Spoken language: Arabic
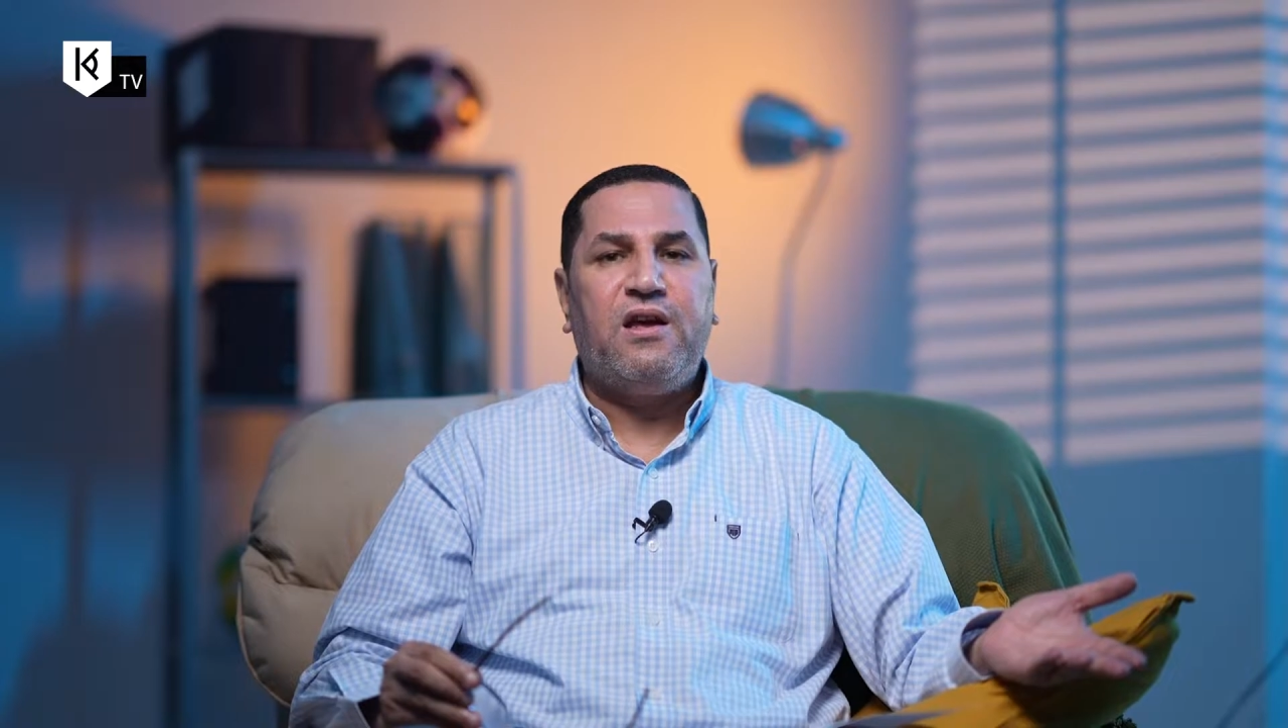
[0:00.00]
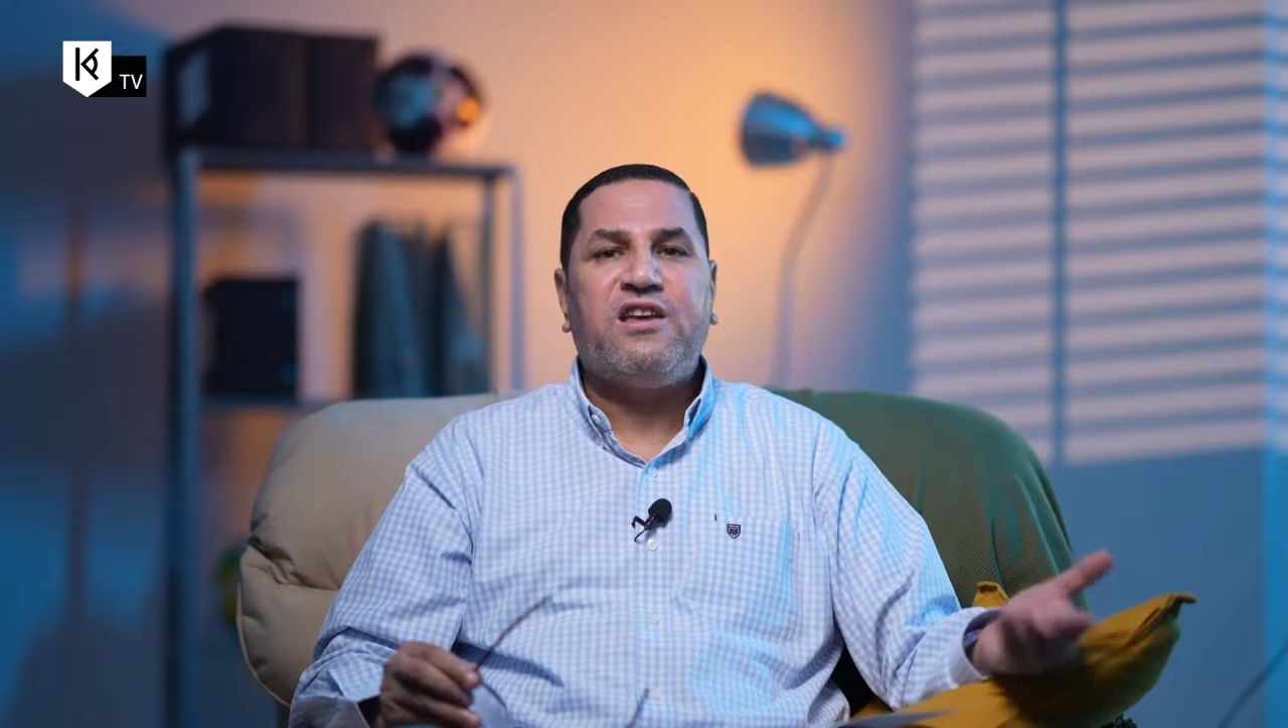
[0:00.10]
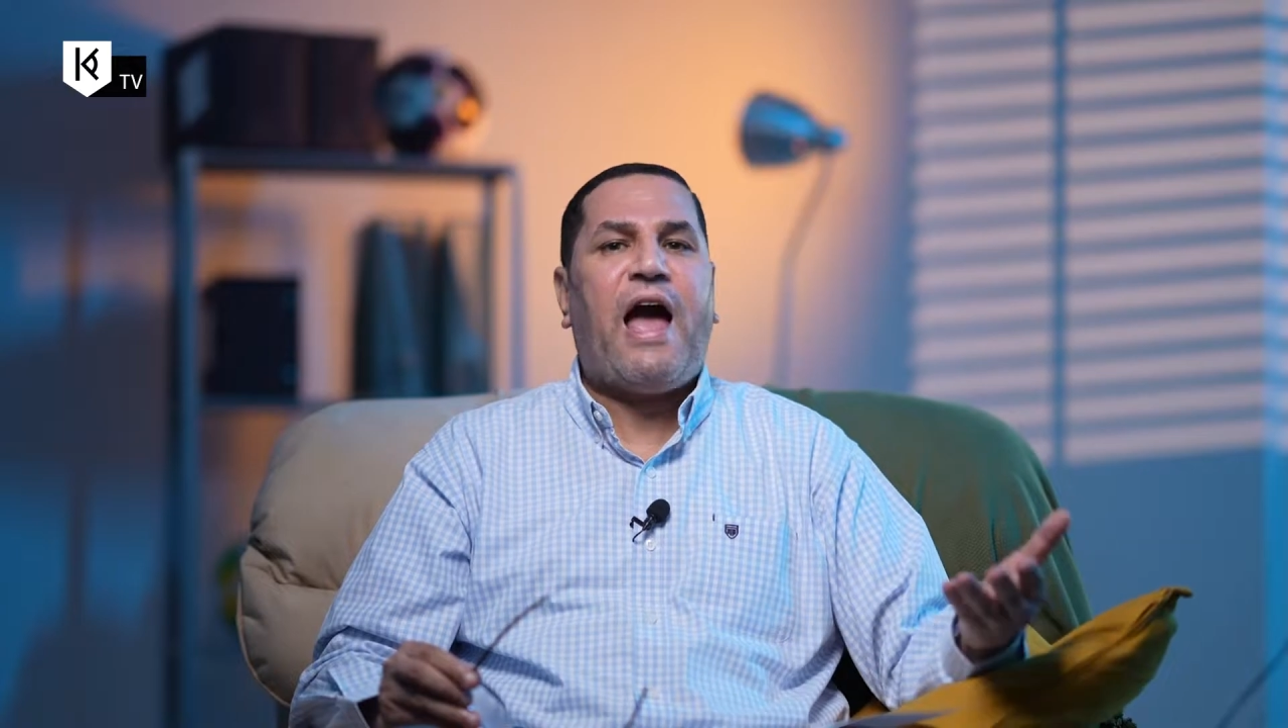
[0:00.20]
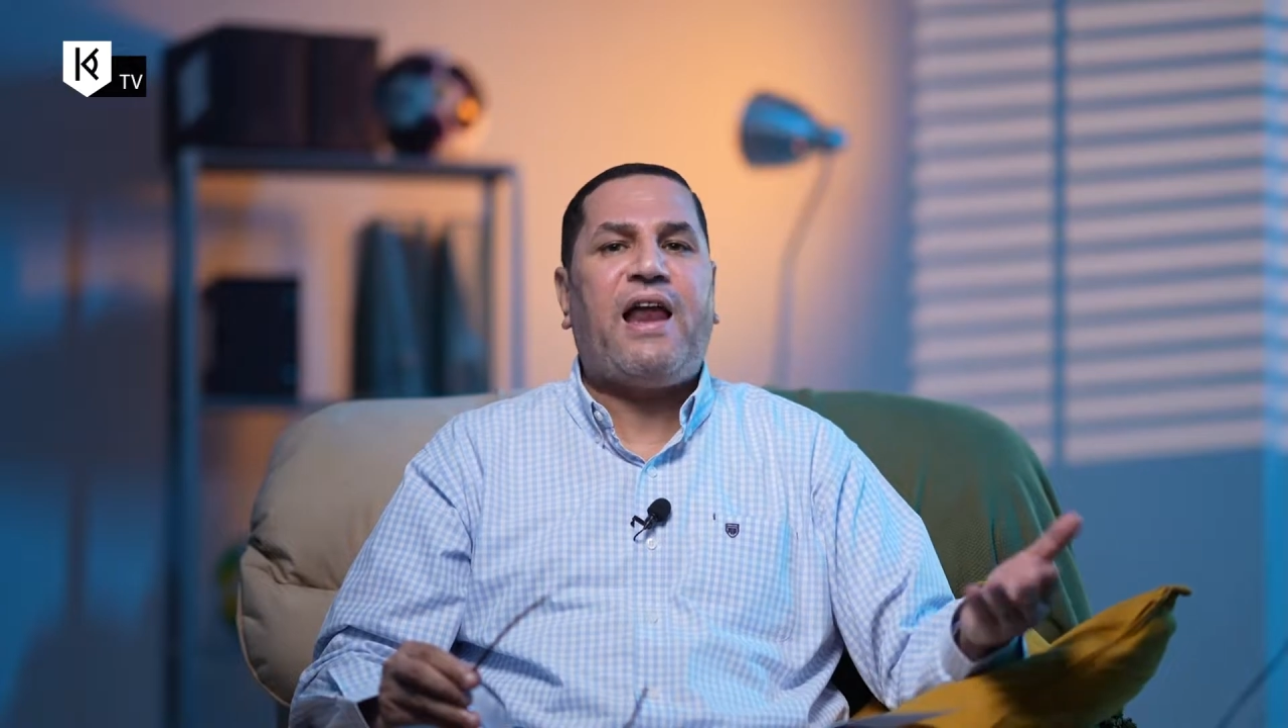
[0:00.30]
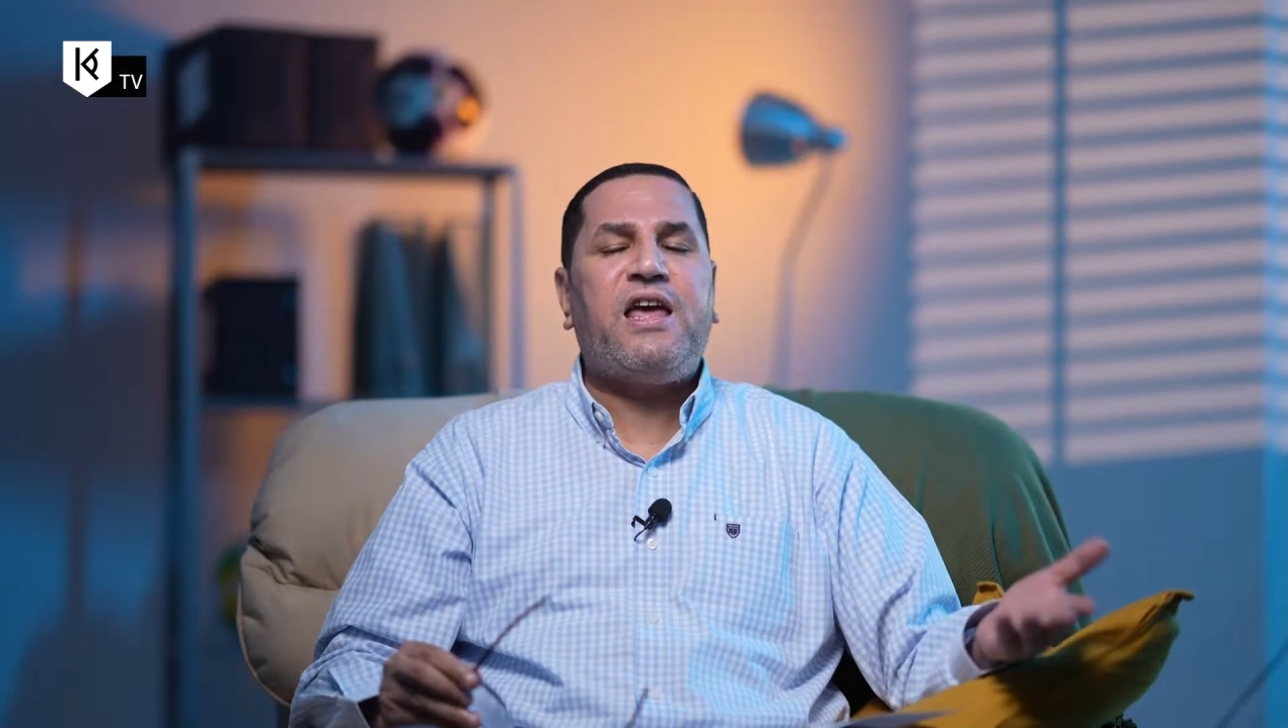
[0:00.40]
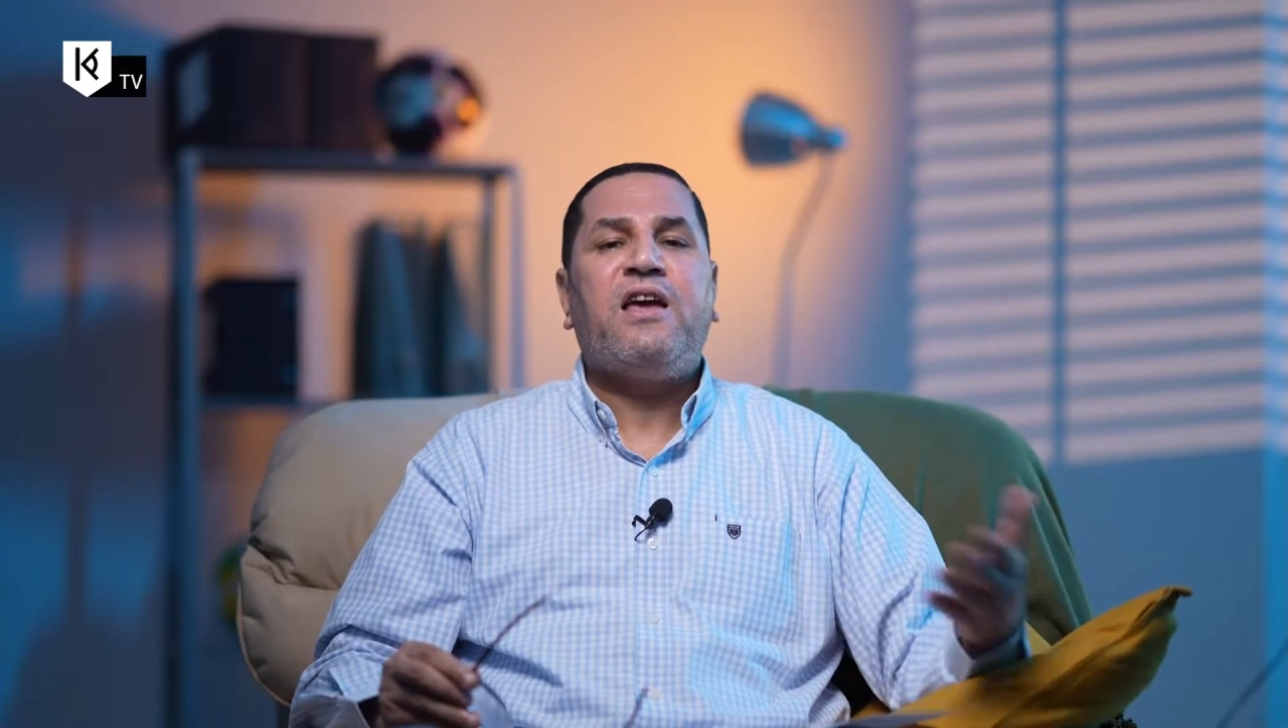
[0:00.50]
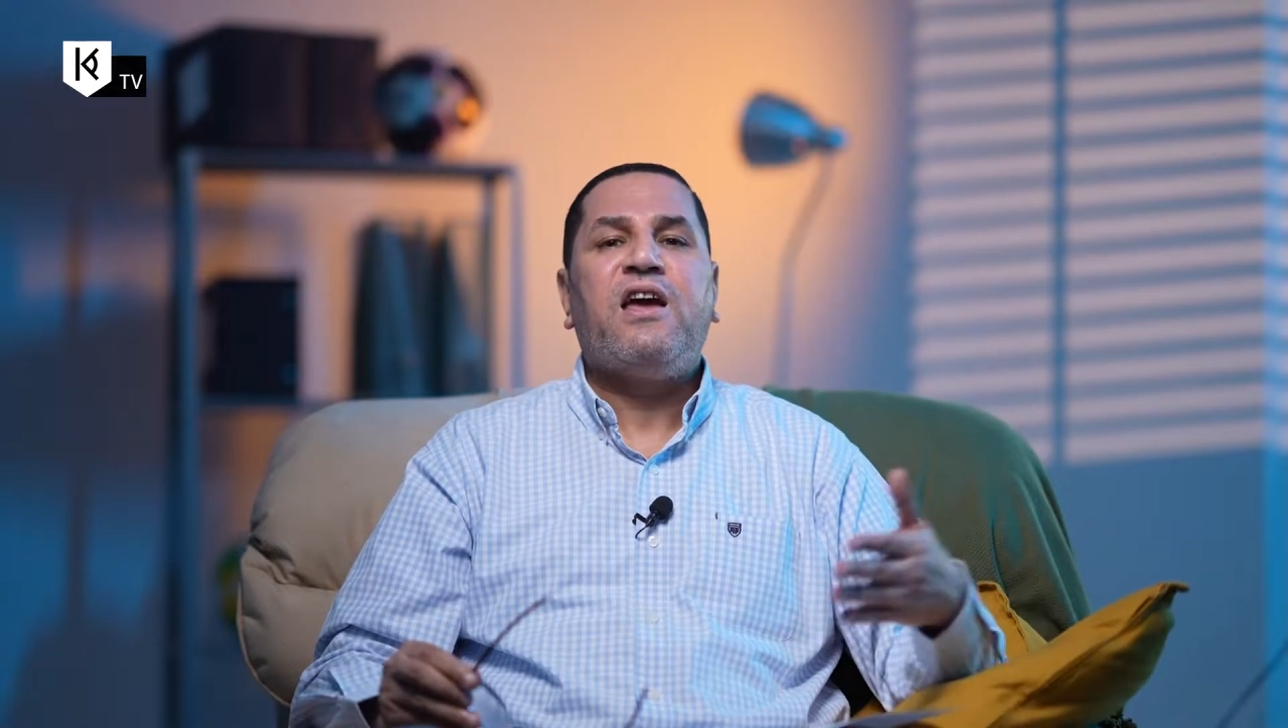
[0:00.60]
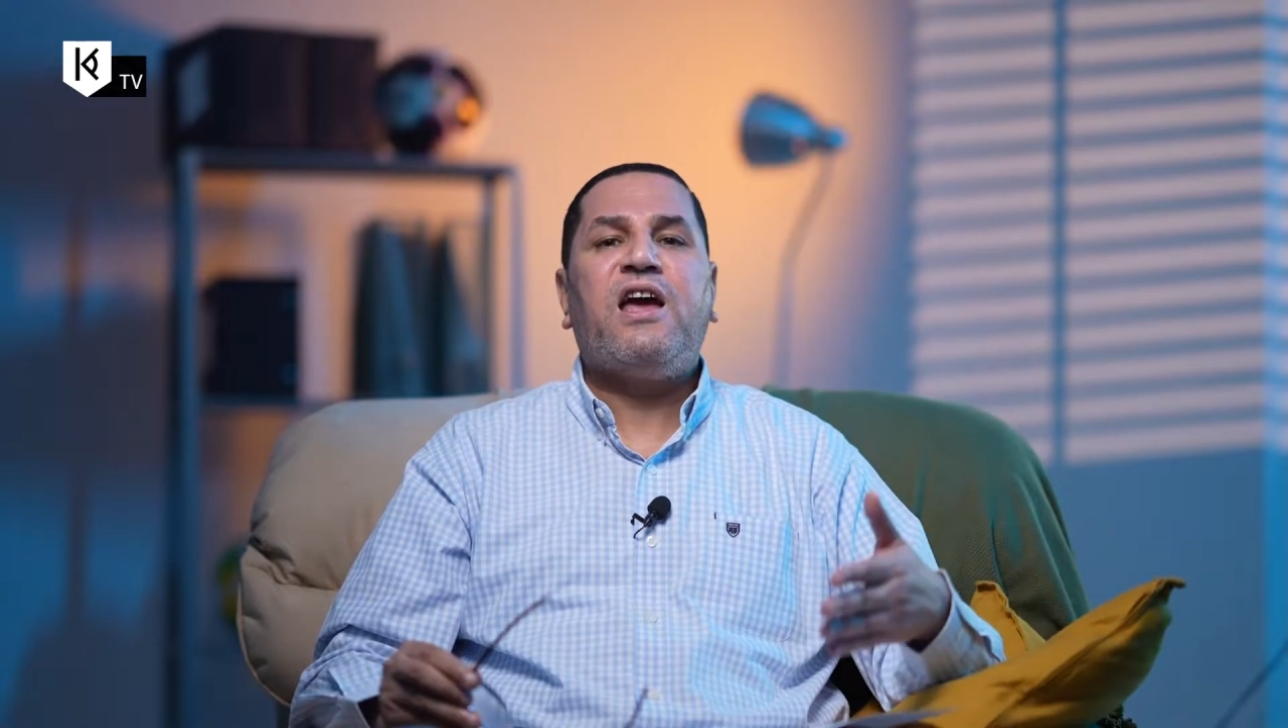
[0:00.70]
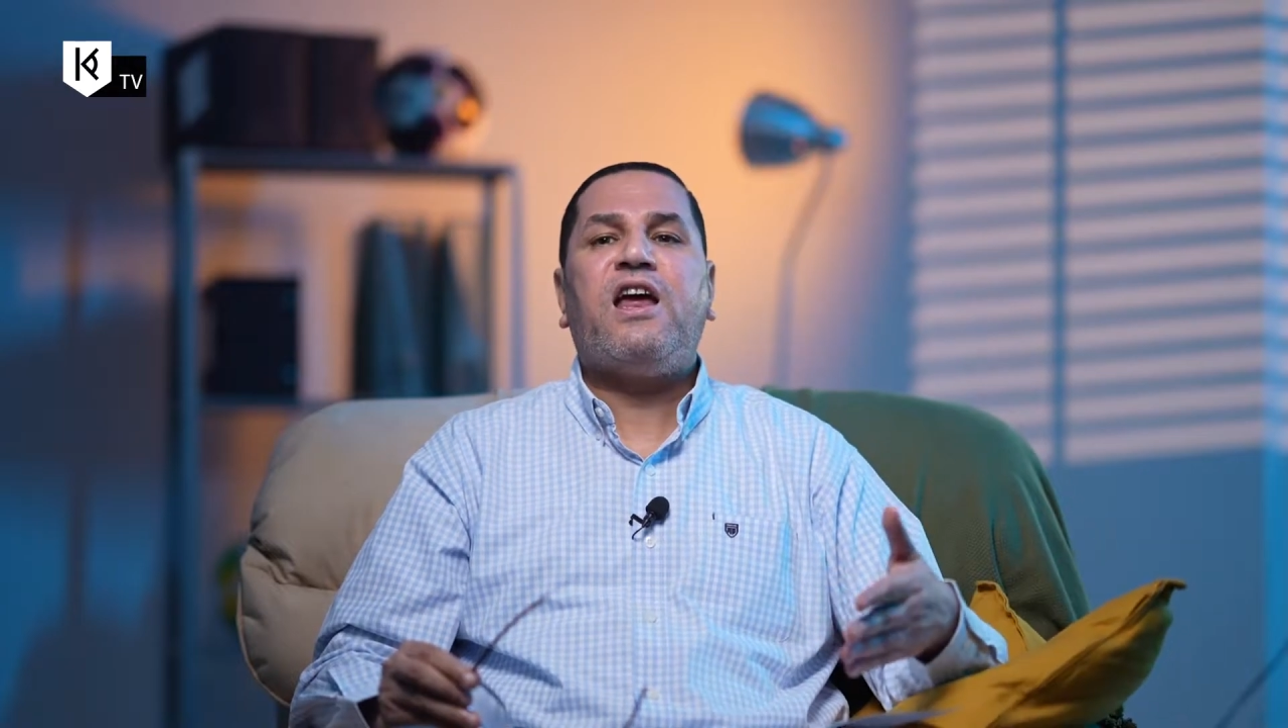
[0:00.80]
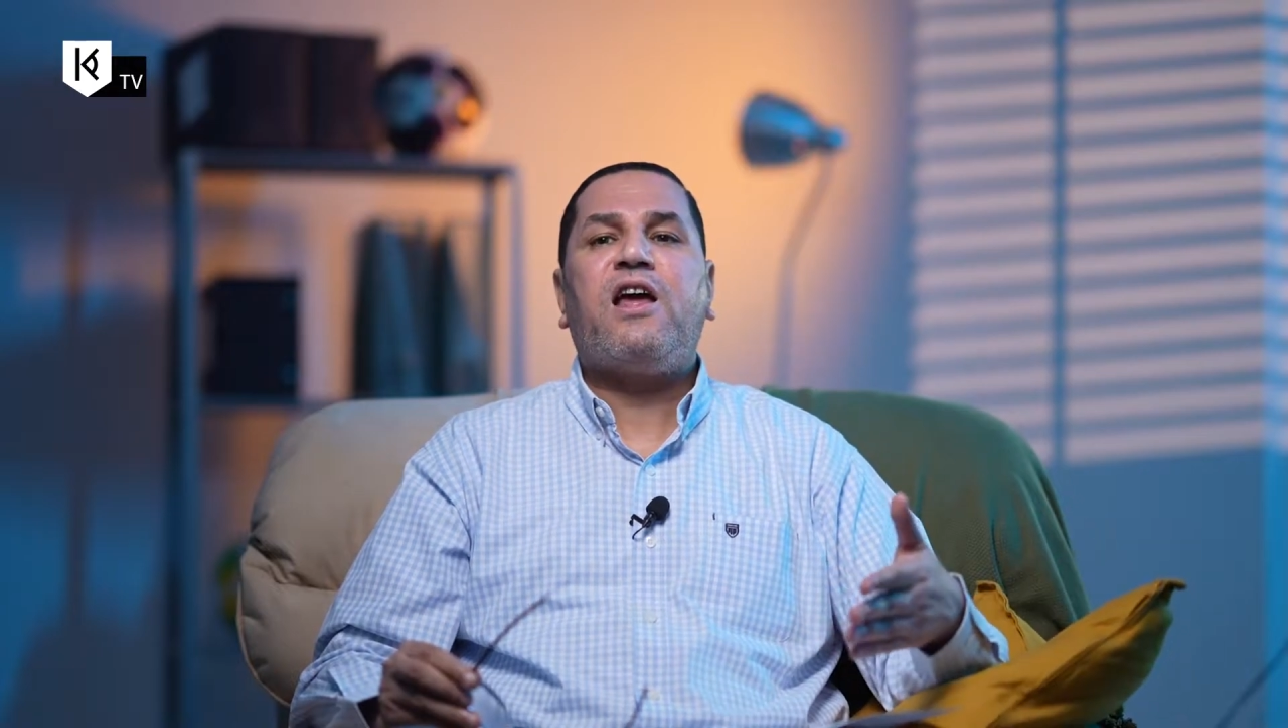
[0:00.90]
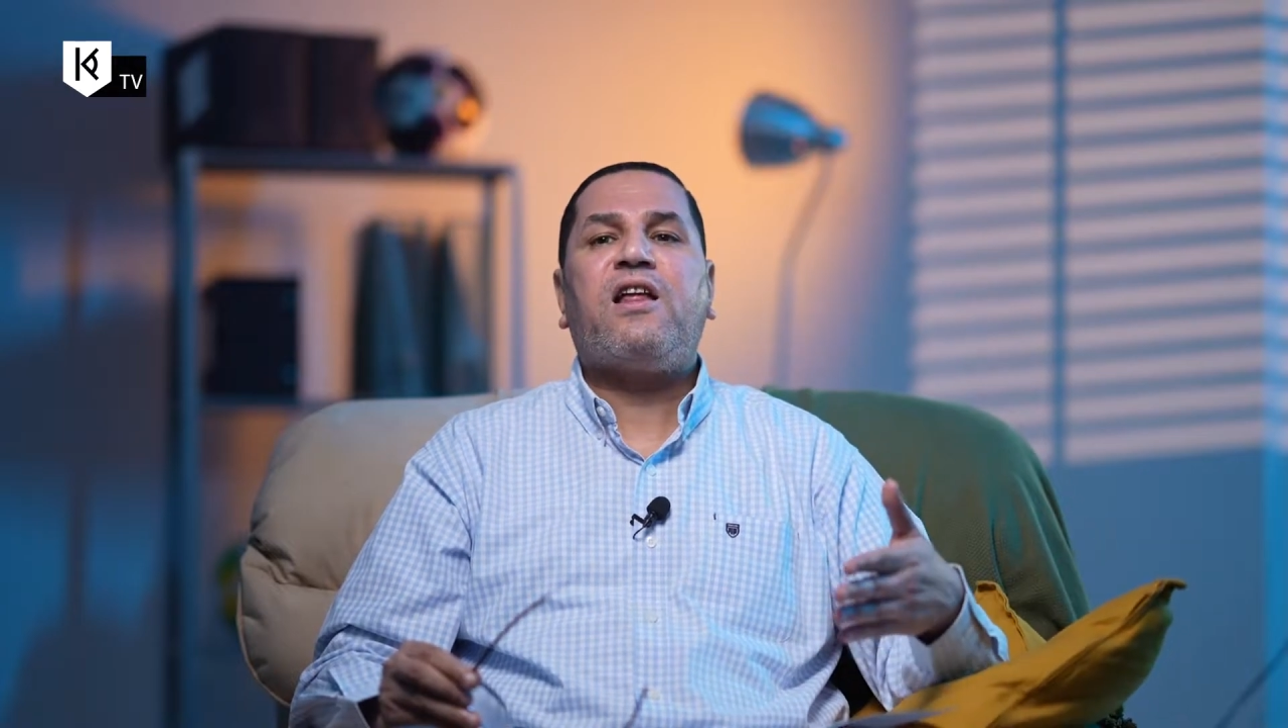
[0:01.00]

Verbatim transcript: يعني آه،